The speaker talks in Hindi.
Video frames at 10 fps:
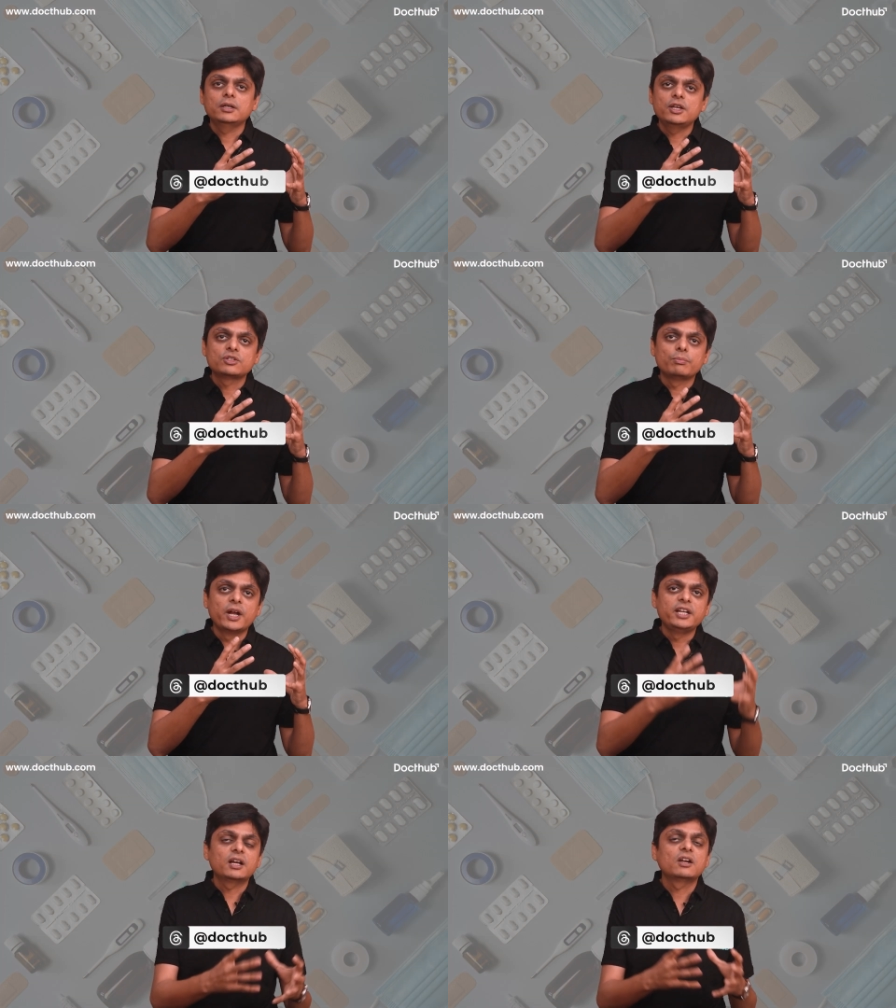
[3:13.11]
इस
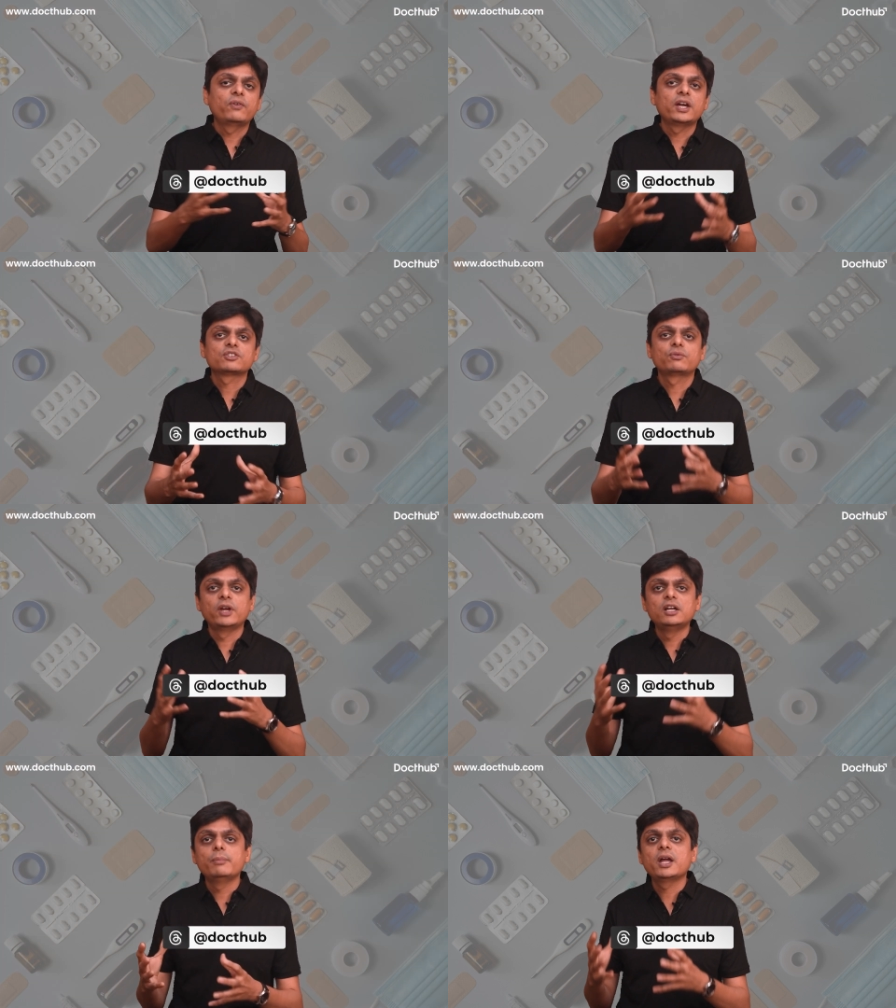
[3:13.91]
मेडिकल अफेयर्स
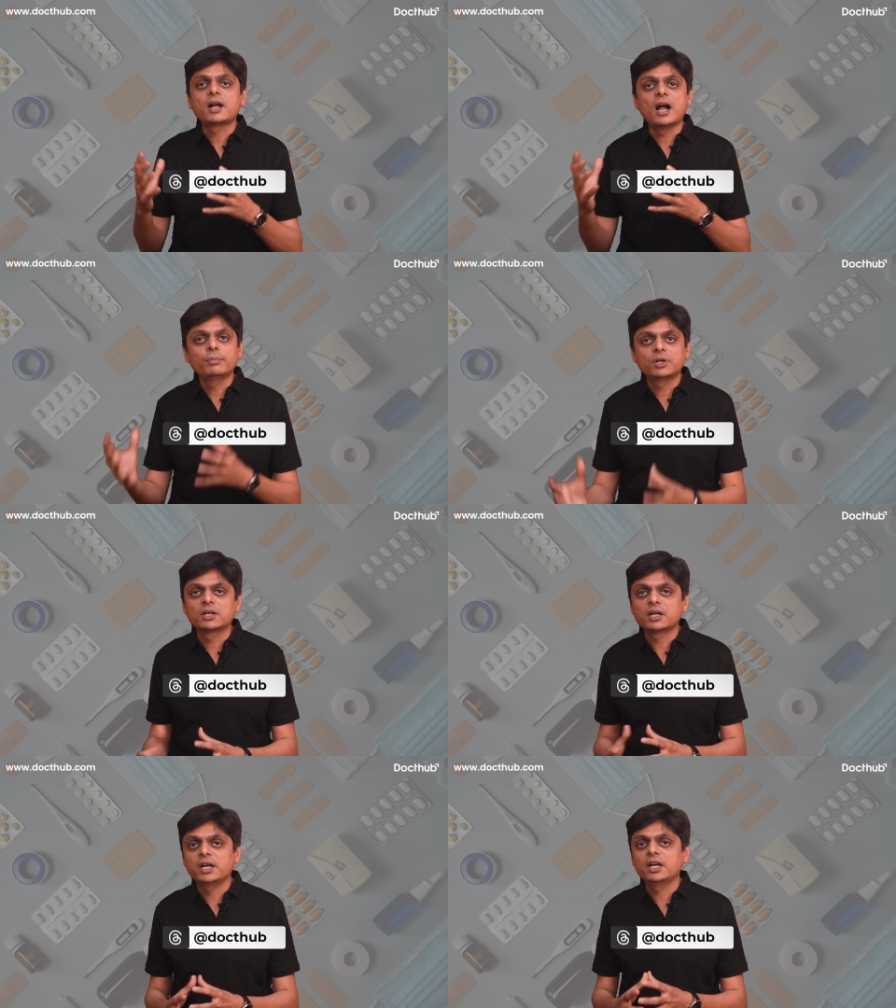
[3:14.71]
फील्ड में काम
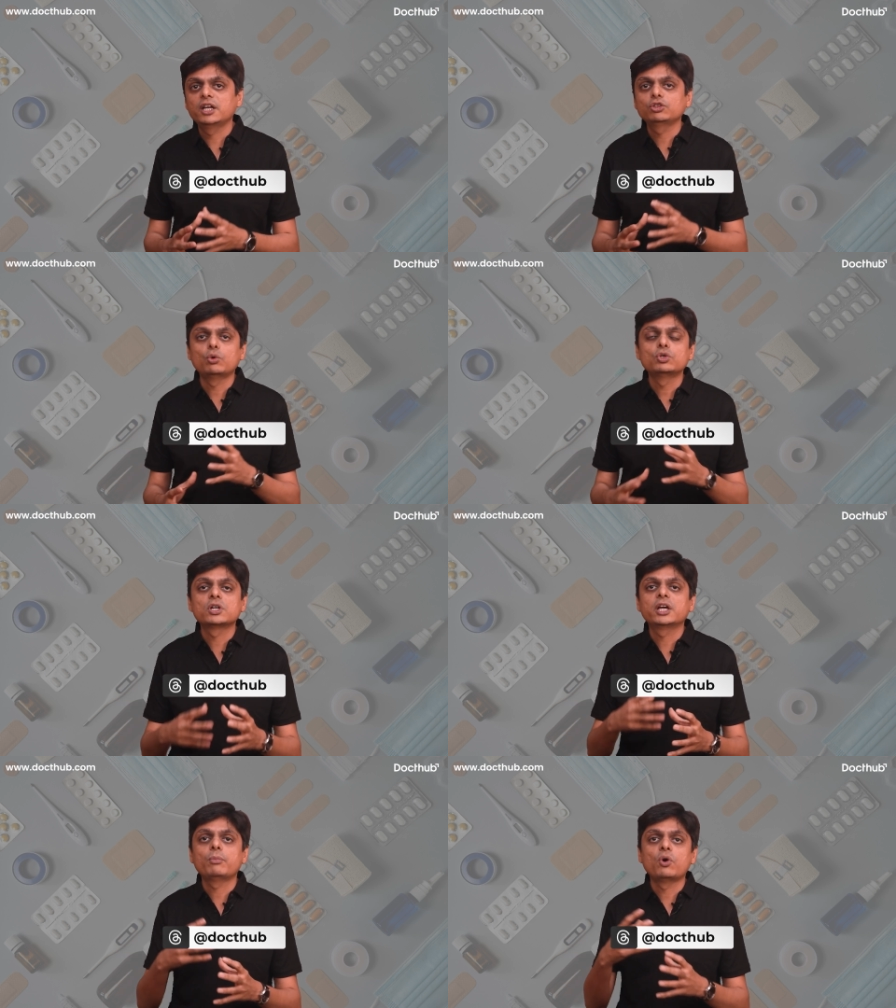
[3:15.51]
कर रहे हैं तो उन्होंने